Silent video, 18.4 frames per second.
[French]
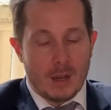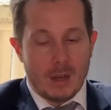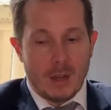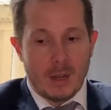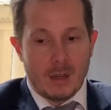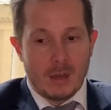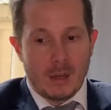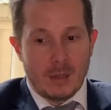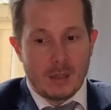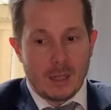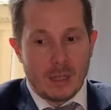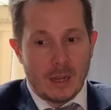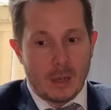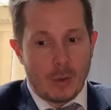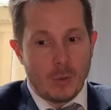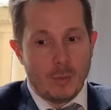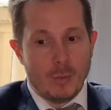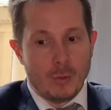
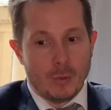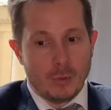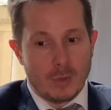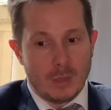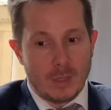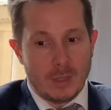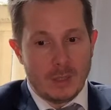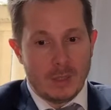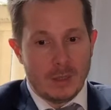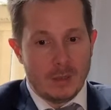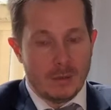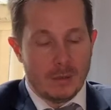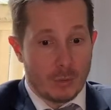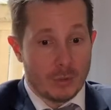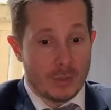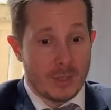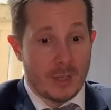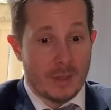la, communauté
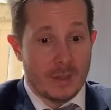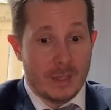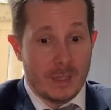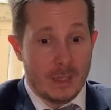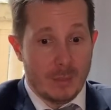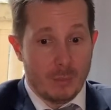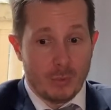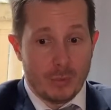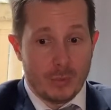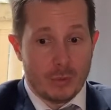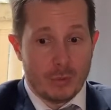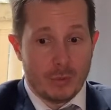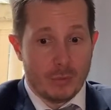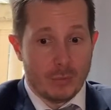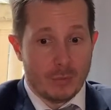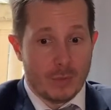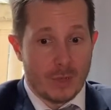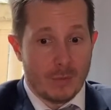concernée, puisque
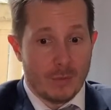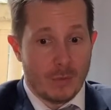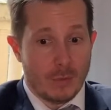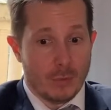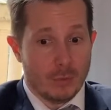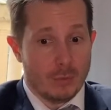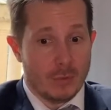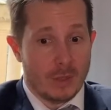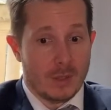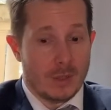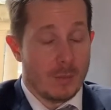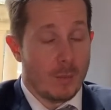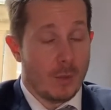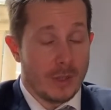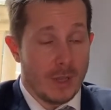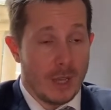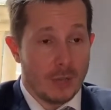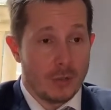nous avons, nous, des
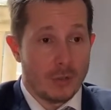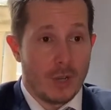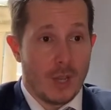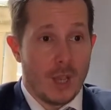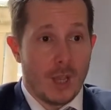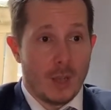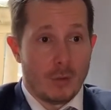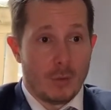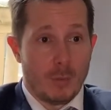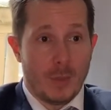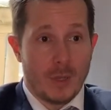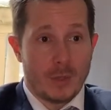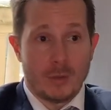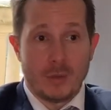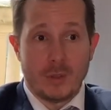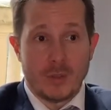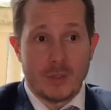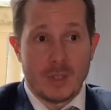témoignages de
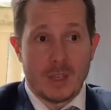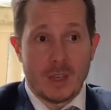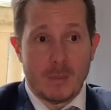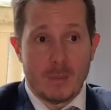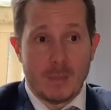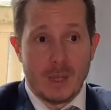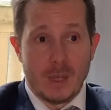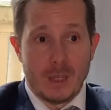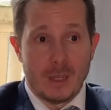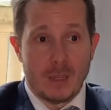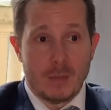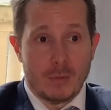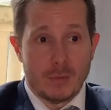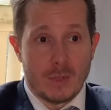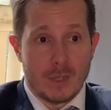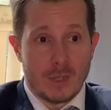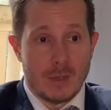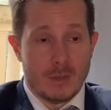personnes handicapées qui
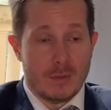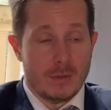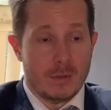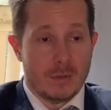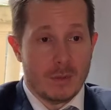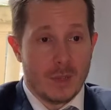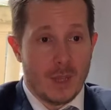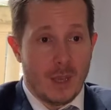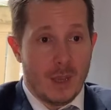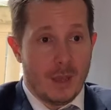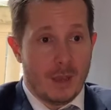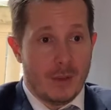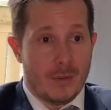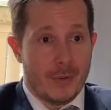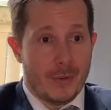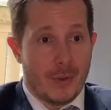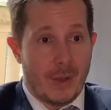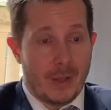nous disent euh,
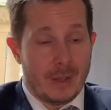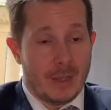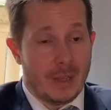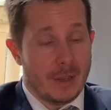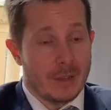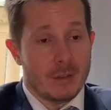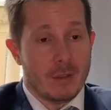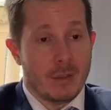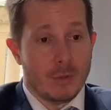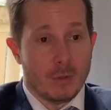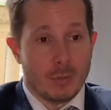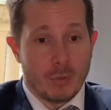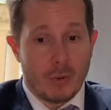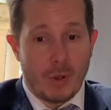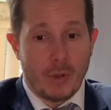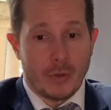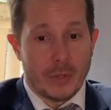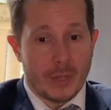euh, intéressant de
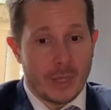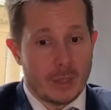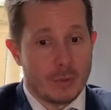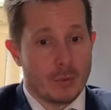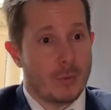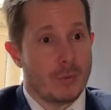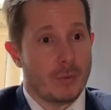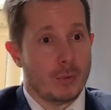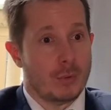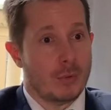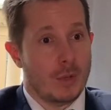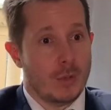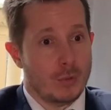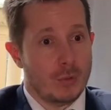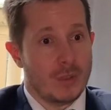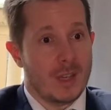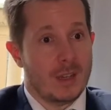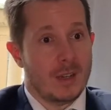pouvoir rentrer avec son
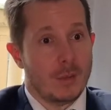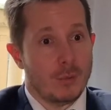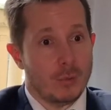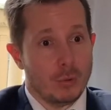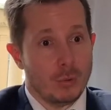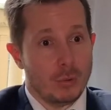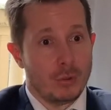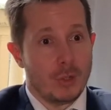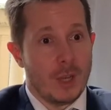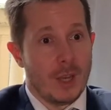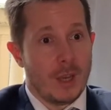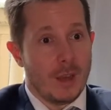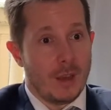fauteuil jusqu'à la douche,